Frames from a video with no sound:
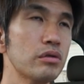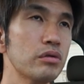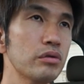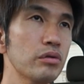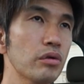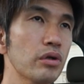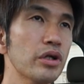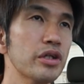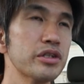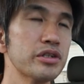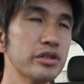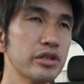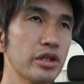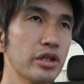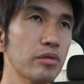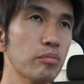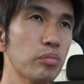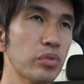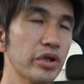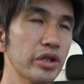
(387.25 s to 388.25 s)
のはですね
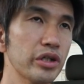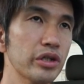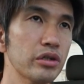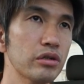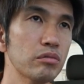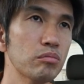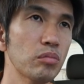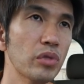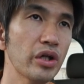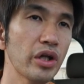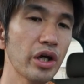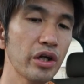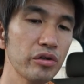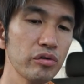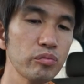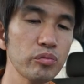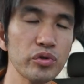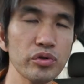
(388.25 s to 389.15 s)
やっぱりまあ何度も